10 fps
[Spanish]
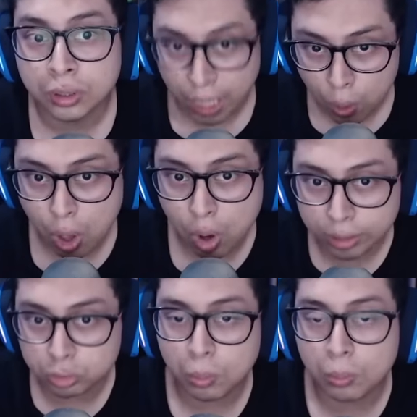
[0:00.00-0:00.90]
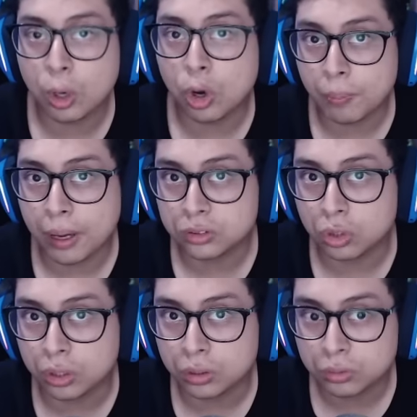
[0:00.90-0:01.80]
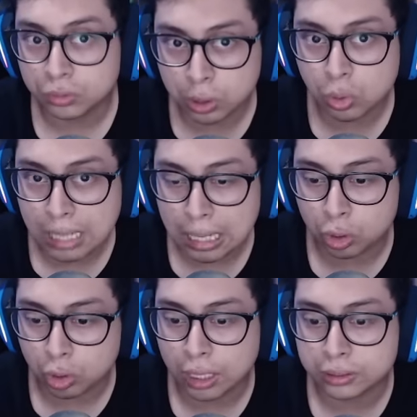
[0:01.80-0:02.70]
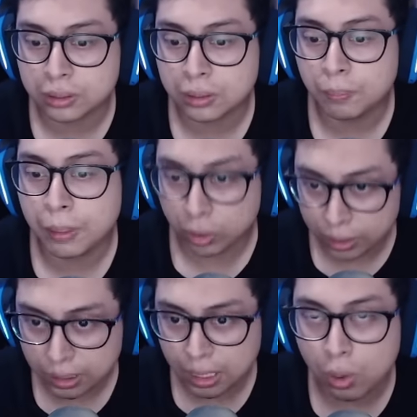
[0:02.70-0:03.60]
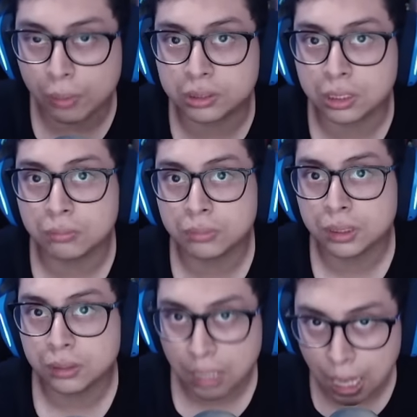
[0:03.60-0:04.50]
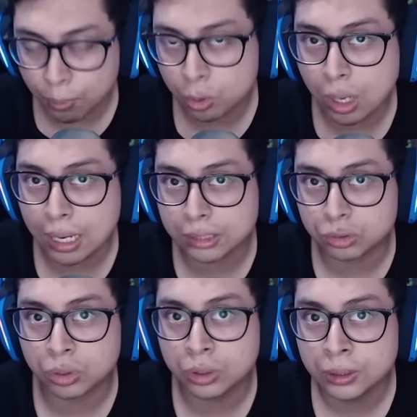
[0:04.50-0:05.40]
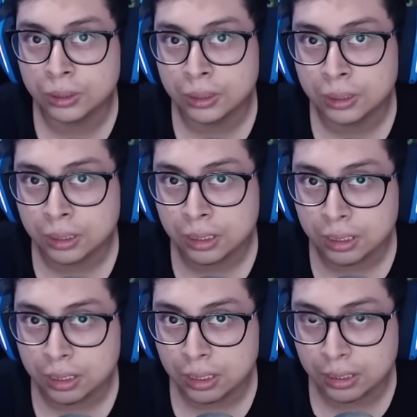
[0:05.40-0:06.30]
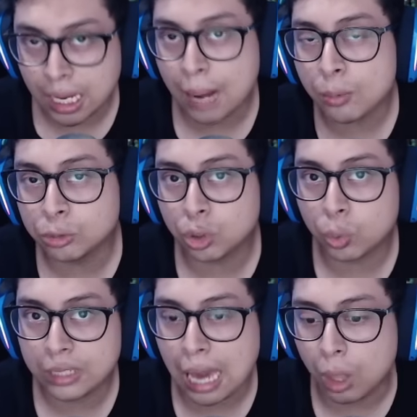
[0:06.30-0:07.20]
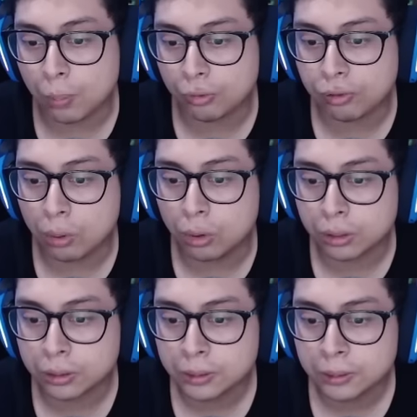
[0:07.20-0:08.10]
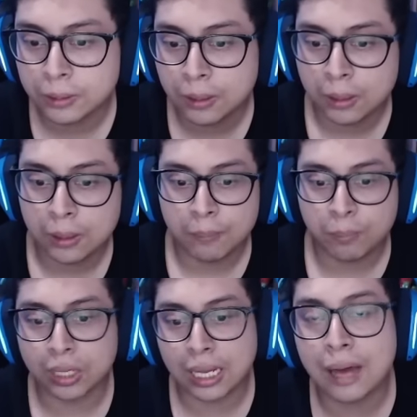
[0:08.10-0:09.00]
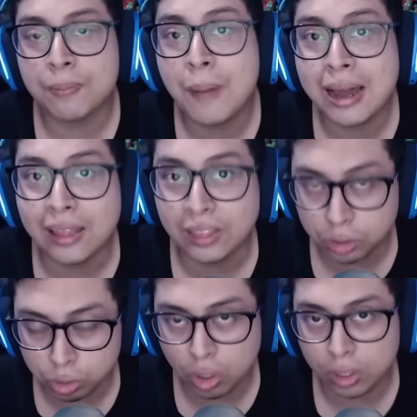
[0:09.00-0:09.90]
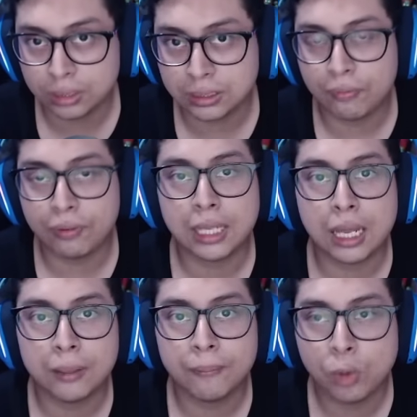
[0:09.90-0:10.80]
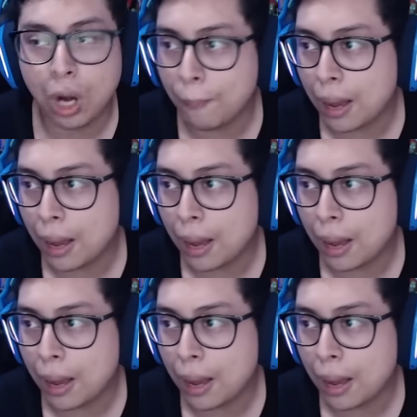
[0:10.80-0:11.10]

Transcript: Ecuador es un mejor país hoy, según Carlos Rojas, periodista de Coavisa. Apoyó a Lazo. Y tengamos mucho cuidado, por favor. Porque las malas decisiones al final no la